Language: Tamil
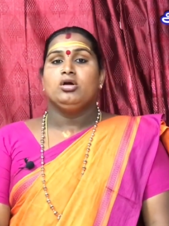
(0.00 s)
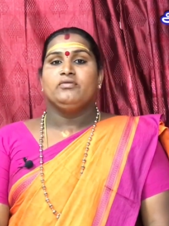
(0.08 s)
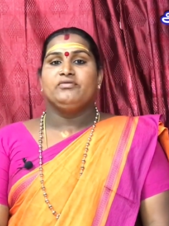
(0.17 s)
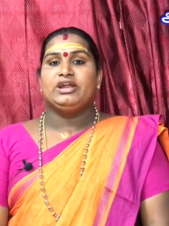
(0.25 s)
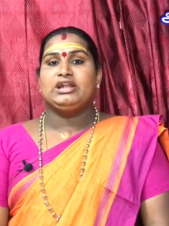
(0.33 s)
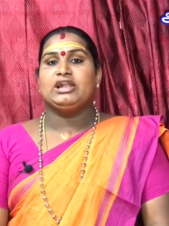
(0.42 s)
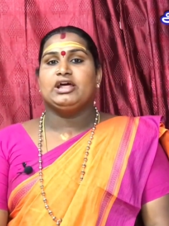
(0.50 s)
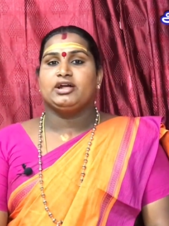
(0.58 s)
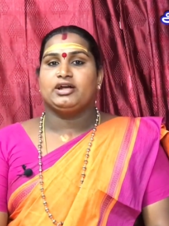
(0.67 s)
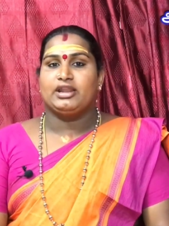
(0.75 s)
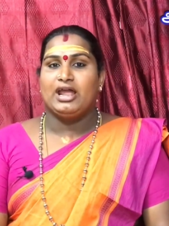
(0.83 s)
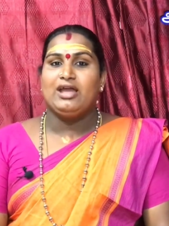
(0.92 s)
வீட்டில்
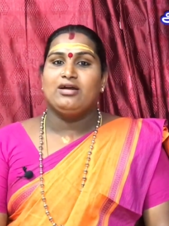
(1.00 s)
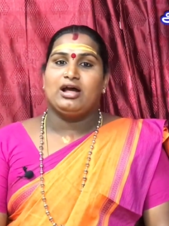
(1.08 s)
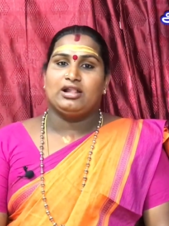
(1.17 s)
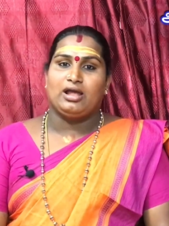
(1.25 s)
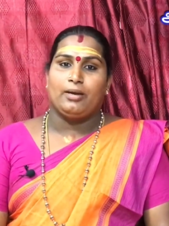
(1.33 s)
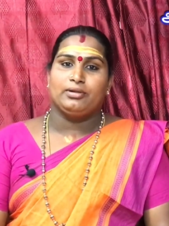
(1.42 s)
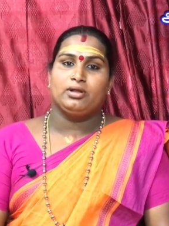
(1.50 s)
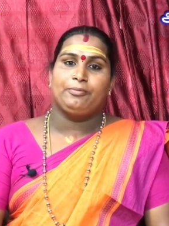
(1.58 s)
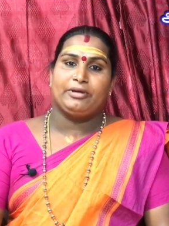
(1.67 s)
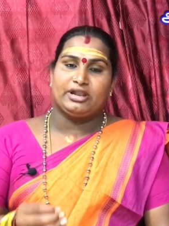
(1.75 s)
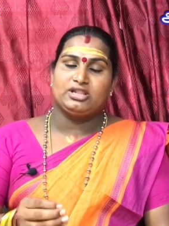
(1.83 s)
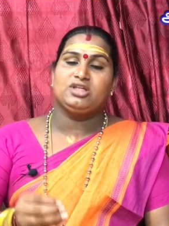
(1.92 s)
இருக்கிற அதாவது
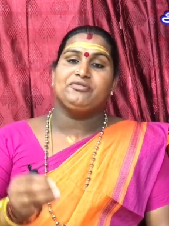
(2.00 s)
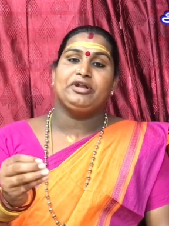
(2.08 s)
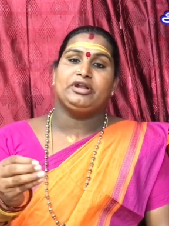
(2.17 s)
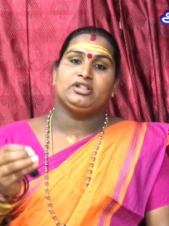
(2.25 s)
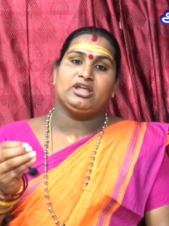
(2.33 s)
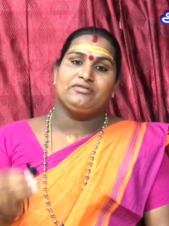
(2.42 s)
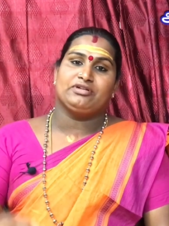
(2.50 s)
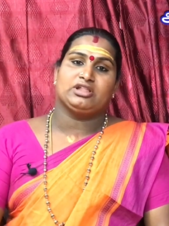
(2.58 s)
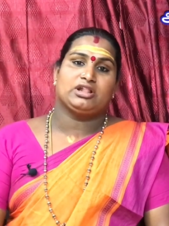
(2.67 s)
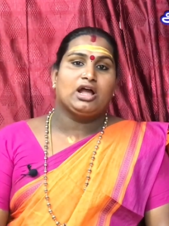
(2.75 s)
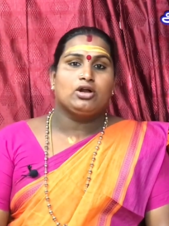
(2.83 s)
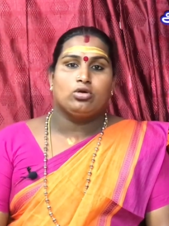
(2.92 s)
பிறந்த வீட்டு
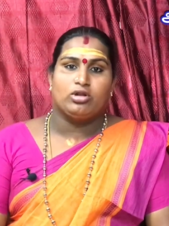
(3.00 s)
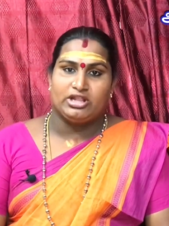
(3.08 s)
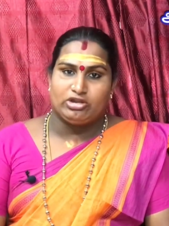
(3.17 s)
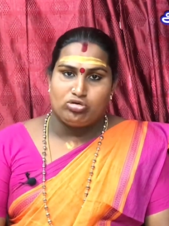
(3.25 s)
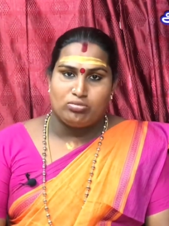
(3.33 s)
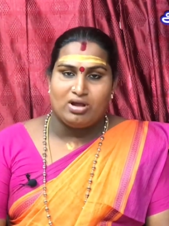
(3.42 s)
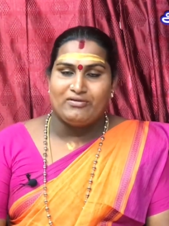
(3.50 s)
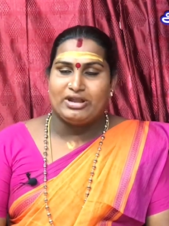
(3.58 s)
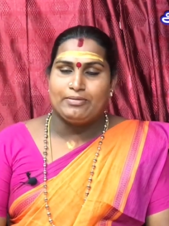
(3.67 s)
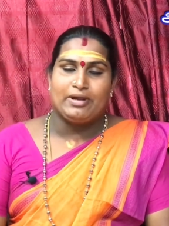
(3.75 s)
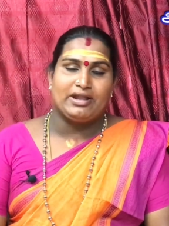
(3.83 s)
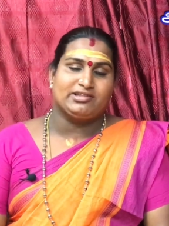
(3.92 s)
தெய்வத்தை தான் குலதெய்வமாக
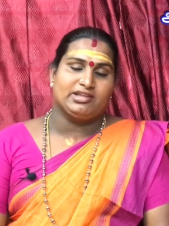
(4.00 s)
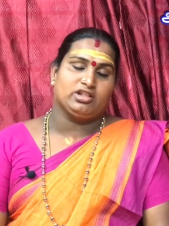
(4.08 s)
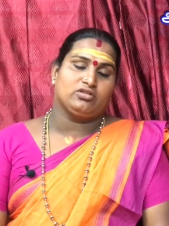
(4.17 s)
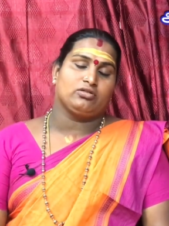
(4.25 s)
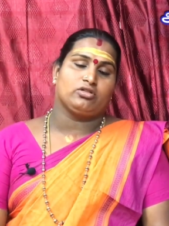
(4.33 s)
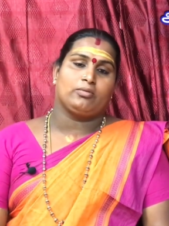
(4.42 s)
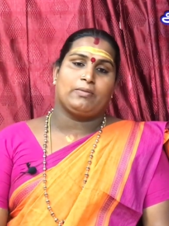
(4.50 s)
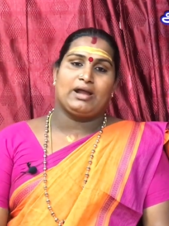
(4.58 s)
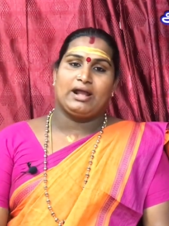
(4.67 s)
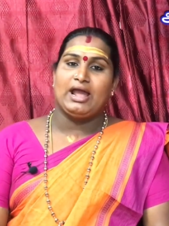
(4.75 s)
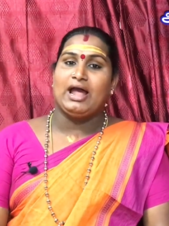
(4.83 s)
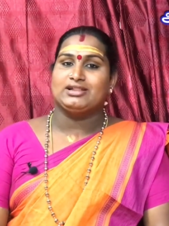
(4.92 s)
வழிபாடு செய்துட்டு
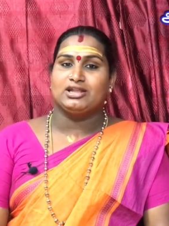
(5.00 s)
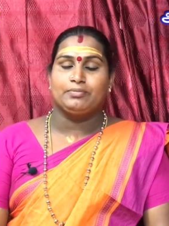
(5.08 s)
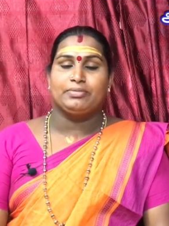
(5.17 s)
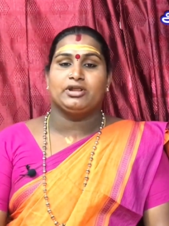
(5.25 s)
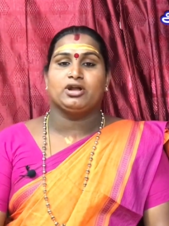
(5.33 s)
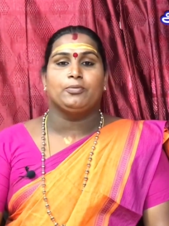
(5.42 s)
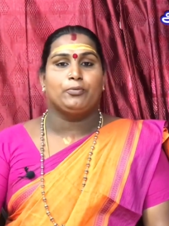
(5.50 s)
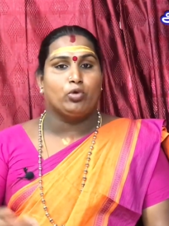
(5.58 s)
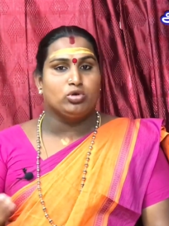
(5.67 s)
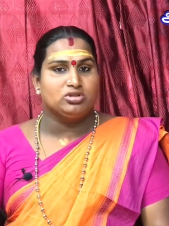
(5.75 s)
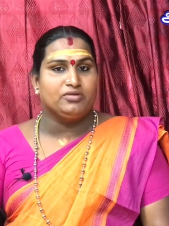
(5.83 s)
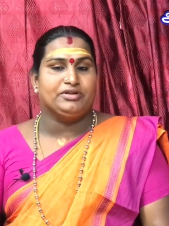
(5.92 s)
வந்திருப்பாங்க அதன் பிறகு
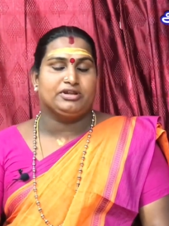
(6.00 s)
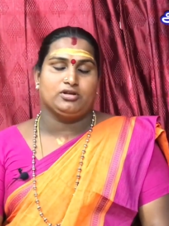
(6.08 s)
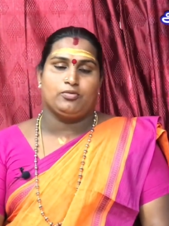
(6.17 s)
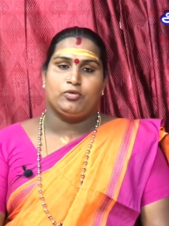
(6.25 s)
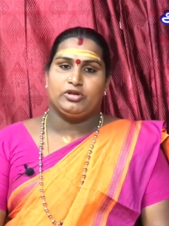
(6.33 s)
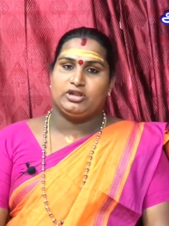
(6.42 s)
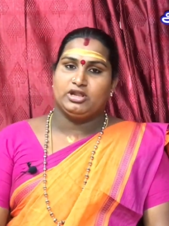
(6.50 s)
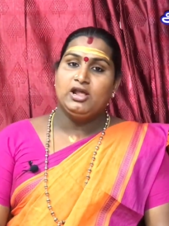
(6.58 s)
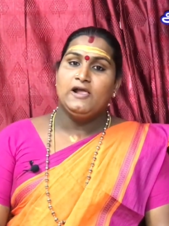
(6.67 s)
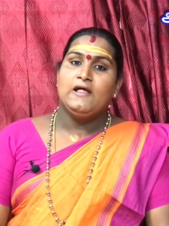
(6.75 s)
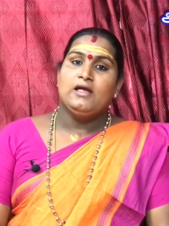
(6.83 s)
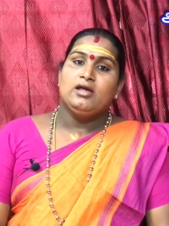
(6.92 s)
புகுந்த வீட்டுக்கு போயிட்டு
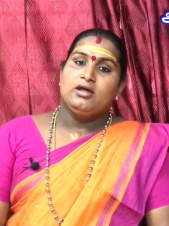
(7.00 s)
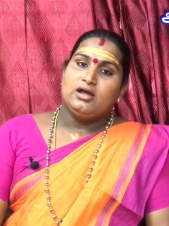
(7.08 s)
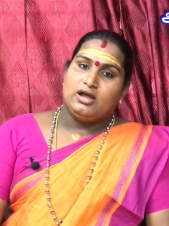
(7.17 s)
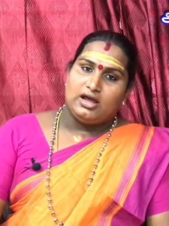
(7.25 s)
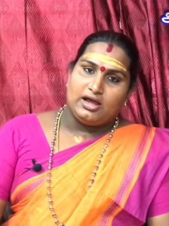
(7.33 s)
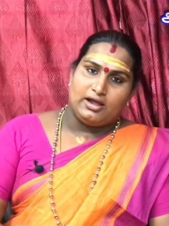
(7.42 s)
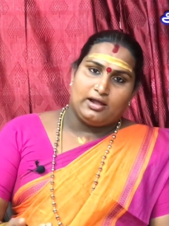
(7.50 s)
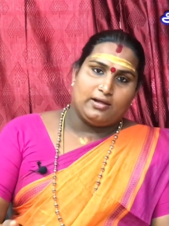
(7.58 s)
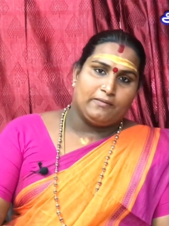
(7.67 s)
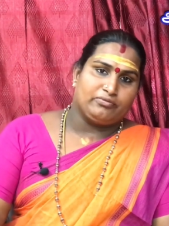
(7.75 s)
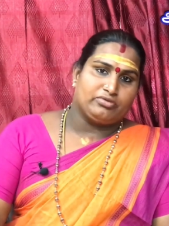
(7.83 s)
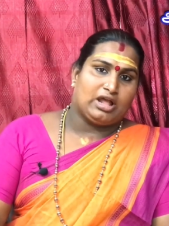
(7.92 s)

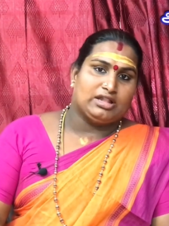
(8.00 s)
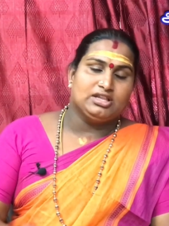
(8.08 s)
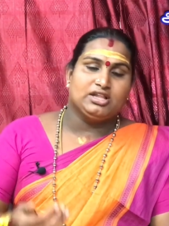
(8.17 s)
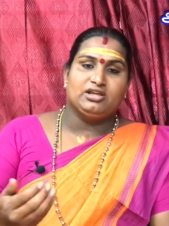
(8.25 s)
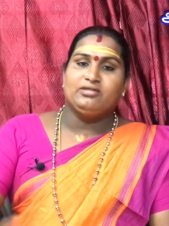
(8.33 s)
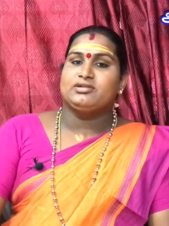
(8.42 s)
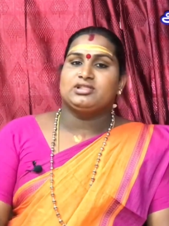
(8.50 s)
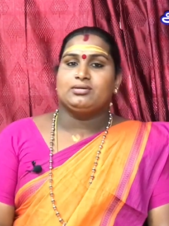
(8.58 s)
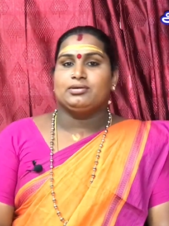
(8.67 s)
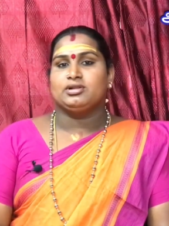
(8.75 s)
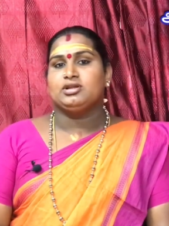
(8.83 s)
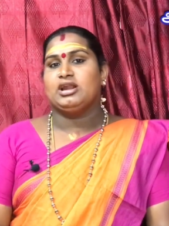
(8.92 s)
அந்த தெய்வத்தை
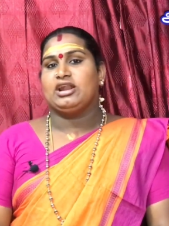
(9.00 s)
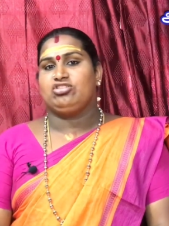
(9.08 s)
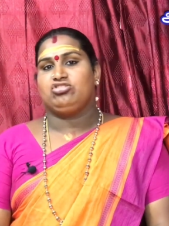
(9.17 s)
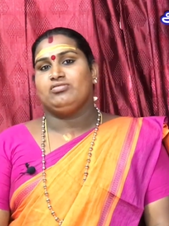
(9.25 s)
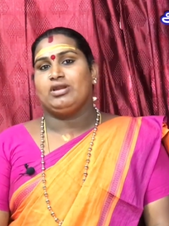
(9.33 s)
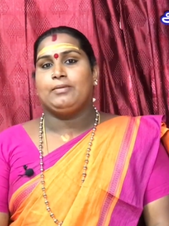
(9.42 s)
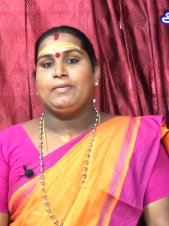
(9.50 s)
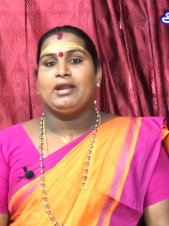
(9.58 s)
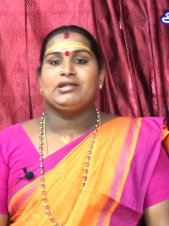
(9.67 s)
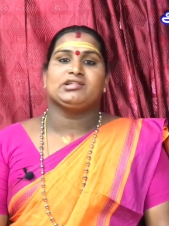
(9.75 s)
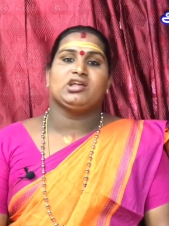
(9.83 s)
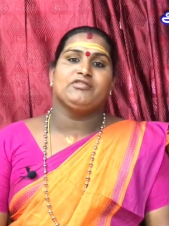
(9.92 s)
வந்து நினச்சி
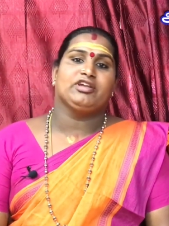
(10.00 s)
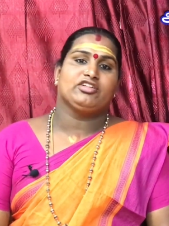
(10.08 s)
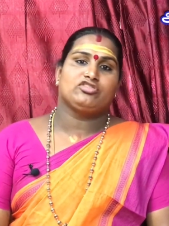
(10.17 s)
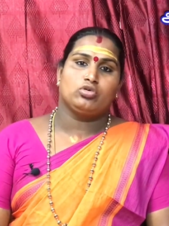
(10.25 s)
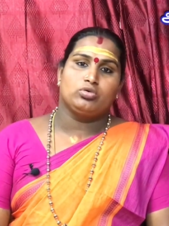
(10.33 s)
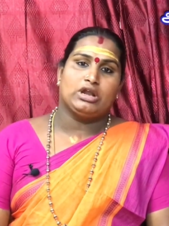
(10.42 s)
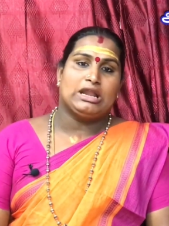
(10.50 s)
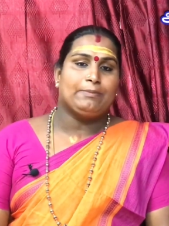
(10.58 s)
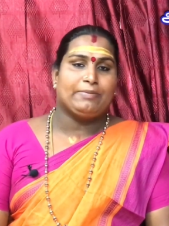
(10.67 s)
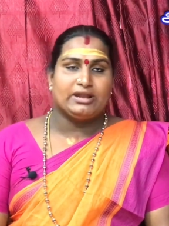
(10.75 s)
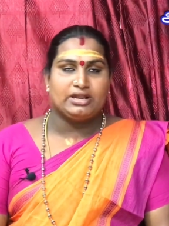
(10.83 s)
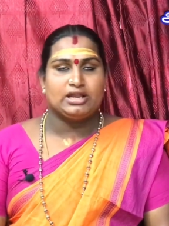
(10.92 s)
வழிபாடு செய்ய வேண்டிய சூழ்நிலை
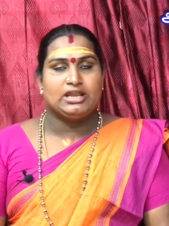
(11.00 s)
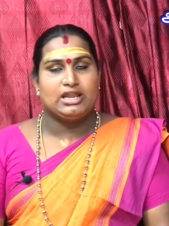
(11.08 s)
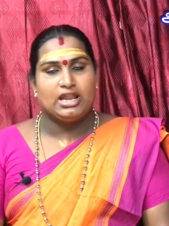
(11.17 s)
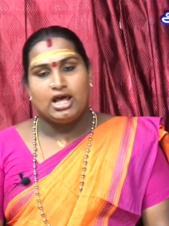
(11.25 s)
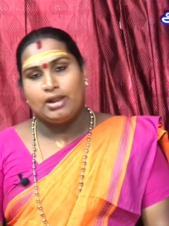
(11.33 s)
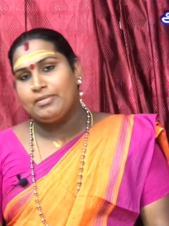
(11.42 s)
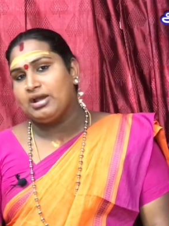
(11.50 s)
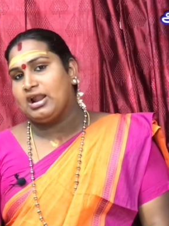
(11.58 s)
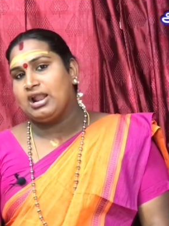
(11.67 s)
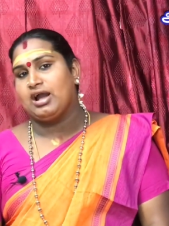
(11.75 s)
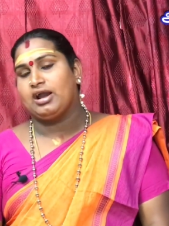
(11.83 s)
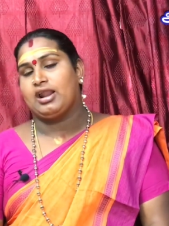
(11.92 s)
பெண்கள் எல்லாருமே
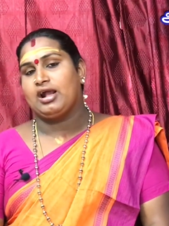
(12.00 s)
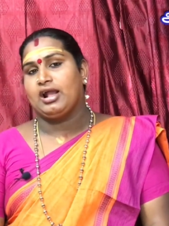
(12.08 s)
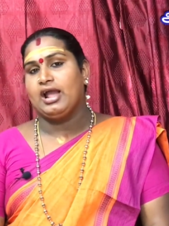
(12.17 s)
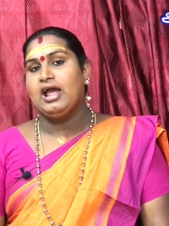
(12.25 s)
ஆளாகிறாங்க